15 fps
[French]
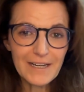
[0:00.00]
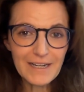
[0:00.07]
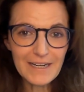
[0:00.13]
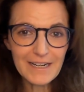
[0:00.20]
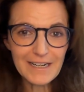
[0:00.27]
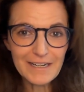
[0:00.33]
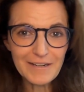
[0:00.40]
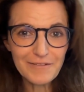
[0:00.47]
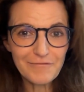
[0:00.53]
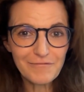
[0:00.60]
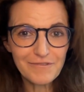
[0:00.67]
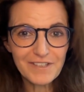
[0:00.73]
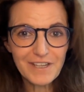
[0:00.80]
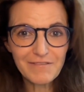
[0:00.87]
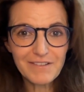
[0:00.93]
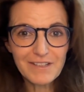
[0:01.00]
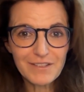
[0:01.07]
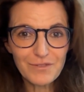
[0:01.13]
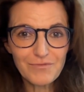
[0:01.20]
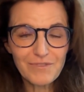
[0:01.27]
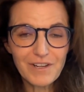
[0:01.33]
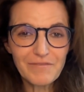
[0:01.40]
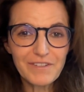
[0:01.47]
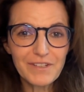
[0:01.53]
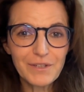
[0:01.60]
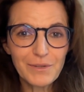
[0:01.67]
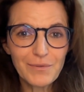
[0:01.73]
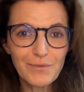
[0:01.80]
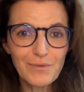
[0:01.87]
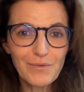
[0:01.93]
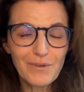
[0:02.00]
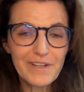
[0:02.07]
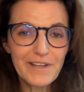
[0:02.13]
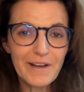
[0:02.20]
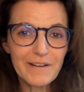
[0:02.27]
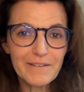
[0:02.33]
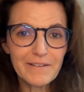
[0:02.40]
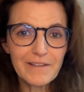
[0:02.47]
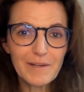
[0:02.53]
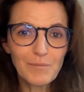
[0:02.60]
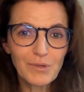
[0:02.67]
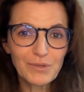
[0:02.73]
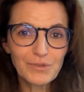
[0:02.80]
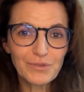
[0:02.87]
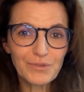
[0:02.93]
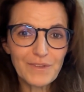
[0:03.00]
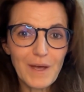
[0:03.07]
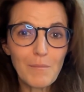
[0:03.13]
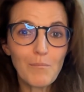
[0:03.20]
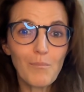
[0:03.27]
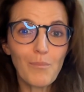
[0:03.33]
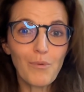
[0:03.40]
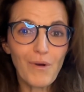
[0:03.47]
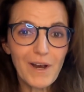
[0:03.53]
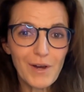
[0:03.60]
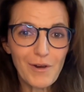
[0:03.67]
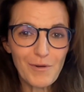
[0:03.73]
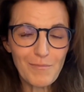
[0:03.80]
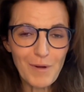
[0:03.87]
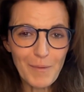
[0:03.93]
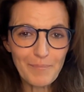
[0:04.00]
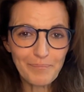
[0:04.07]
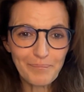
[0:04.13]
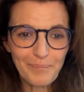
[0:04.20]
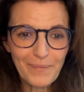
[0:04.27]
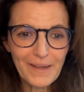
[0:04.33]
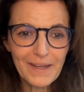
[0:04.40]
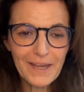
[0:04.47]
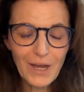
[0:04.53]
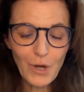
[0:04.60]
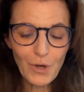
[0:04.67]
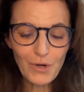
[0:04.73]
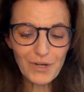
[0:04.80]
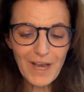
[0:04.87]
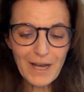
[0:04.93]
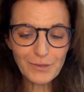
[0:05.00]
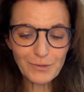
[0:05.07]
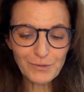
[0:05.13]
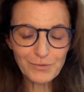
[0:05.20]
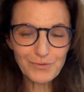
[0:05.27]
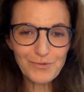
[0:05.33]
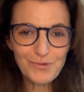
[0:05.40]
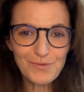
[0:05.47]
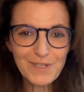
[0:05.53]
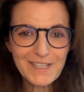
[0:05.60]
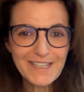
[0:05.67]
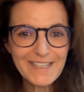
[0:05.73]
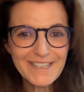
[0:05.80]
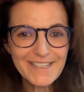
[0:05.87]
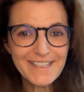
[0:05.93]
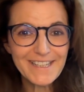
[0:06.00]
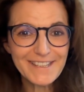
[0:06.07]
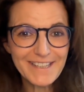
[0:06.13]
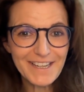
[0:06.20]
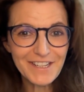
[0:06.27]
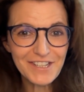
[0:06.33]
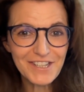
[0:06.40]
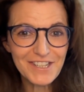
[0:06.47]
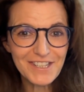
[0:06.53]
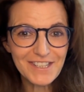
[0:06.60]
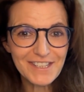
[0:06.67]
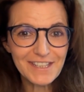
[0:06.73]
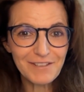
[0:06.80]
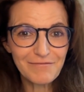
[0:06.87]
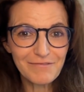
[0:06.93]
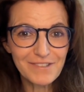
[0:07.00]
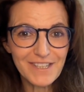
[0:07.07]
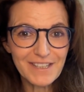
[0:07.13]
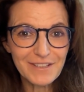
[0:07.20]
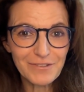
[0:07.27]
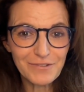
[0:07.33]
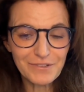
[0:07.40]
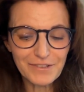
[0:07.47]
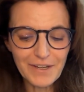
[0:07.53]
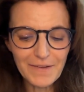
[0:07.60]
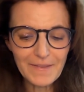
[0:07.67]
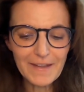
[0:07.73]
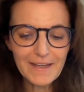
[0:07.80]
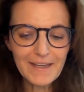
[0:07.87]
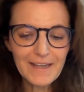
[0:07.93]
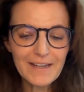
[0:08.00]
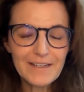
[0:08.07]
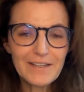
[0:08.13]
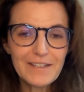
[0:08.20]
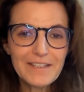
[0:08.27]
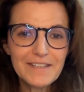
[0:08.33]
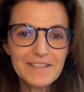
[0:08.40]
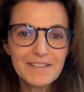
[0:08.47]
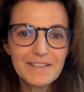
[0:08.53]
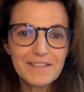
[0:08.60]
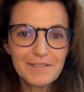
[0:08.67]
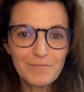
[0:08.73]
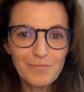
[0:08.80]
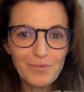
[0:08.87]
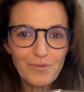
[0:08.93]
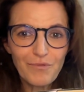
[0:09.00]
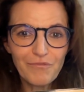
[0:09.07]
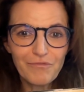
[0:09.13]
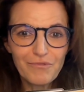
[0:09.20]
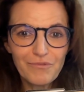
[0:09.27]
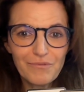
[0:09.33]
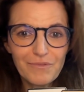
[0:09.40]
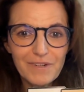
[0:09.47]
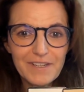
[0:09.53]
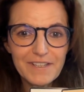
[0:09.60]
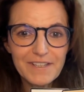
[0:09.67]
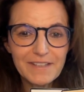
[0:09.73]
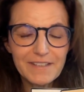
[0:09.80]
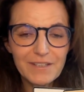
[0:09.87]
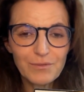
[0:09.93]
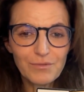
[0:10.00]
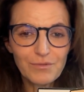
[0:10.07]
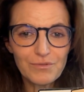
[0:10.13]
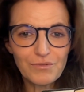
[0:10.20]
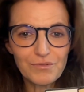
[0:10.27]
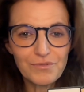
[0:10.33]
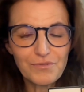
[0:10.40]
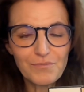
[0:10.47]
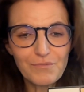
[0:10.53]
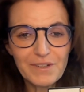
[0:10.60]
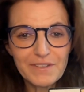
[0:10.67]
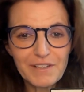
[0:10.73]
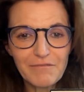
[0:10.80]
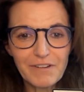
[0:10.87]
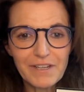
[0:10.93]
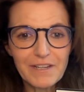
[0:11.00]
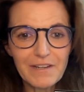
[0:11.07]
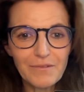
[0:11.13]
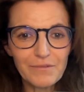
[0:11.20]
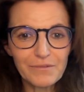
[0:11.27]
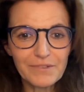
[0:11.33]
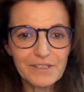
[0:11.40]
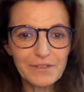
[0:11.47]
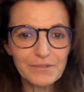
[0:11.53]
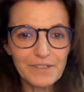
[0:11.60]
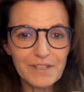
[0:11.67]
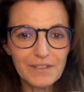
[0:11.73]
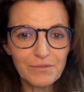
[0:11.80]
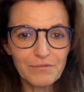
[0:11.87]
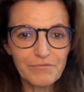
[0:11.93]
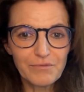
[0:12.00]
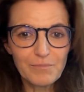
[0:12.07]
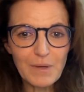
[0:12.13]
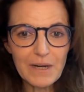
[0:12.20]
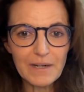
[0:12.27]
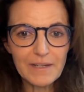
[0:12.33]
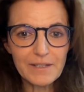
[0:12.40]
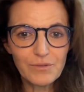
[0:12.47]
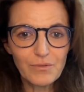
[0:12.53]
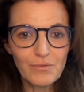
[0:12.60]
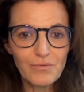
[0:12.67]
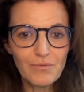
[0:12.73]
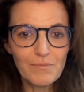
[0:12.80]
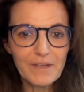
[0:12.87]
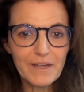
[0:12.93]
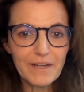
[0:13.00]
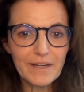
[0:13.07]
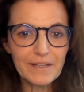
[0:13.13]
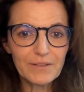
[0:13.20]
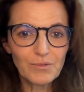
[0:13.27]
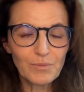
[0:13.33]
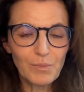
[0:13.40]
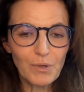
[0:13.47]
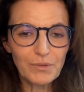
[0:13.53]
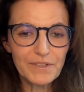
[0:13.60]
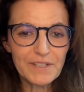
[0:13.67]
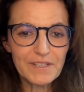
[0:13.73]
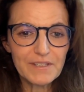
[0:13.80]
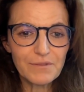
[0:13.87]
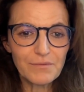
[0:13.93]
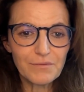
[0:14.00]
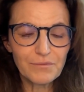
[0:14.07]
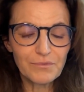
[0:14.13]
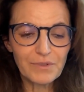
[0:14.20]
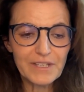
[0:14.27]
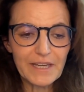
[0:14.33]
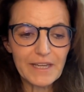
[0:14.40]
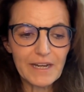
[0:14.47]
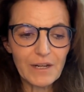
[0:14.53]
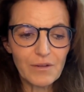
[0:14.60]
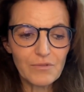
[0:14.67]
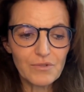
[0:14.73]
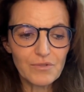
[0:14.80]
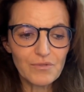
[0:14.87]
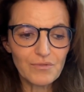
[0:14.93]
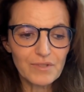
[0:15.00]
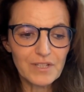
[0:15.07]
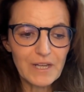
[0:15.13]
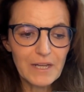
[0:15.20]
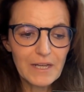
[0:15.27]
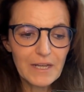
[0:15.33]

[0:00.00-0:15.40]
euh, vous avez sous la vidéo le lien âme.com. Regardons tout de suite les énergies qui vous attendent ici pour vous les années 2 sur ce mois d'avril. On est en train de vous parler de lumière et de protection. Donc il y a quelque chose